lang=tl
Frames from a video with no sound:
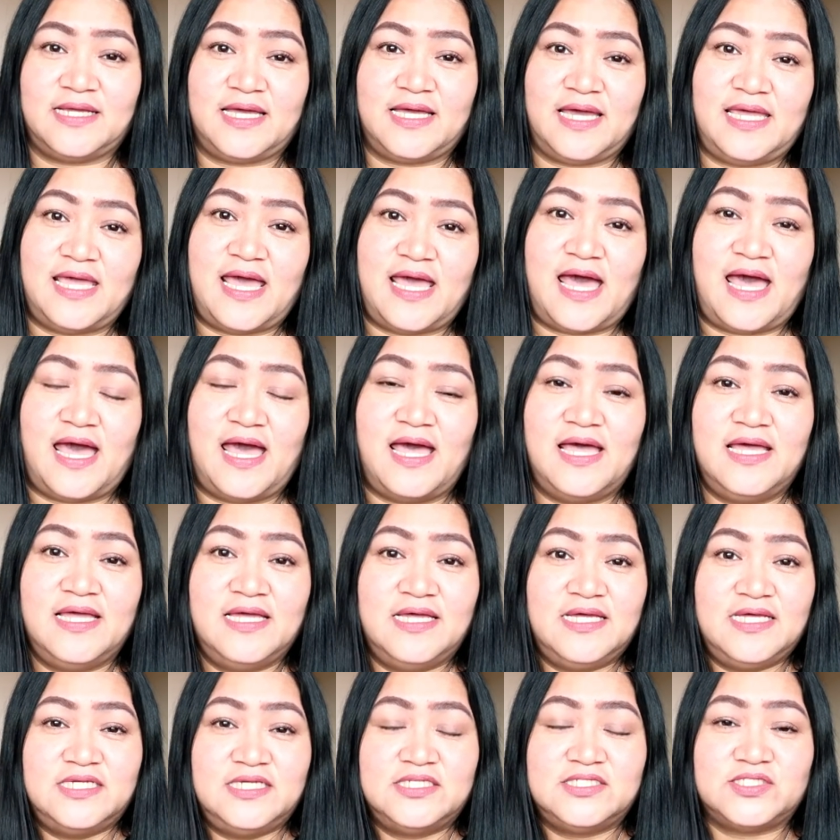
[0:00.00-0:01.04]
Kaya,
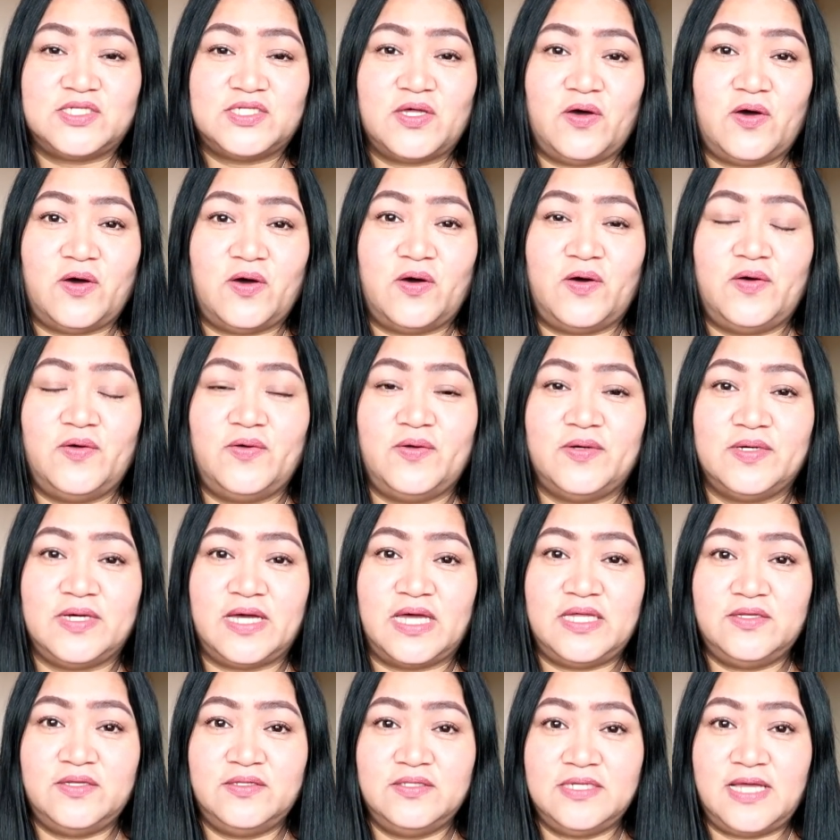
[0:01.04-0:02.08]
so,
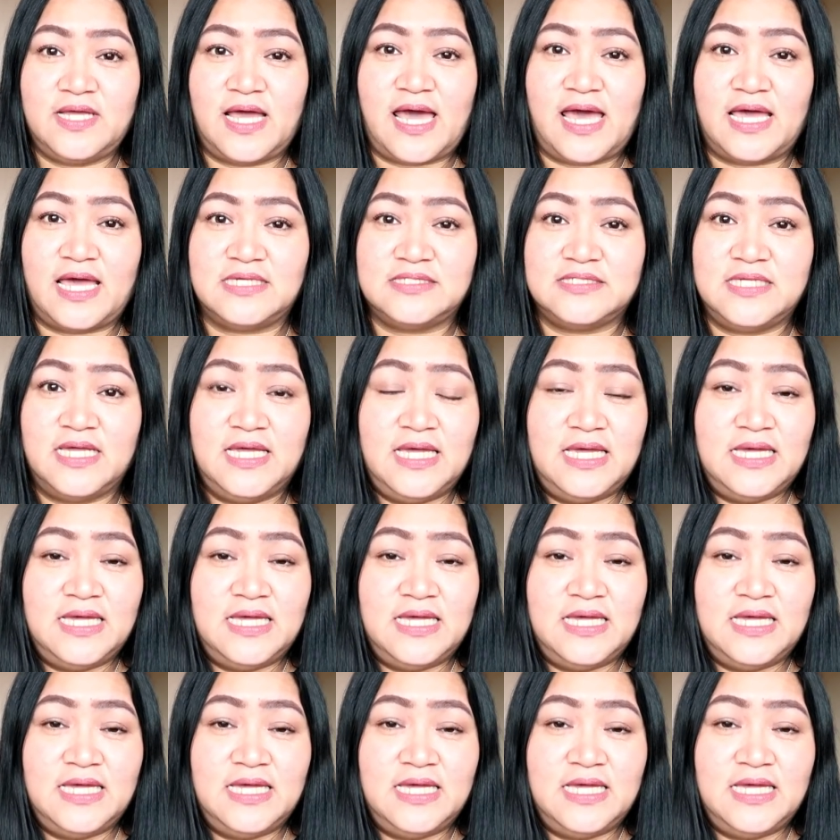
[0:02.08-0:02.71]
ngayon guys,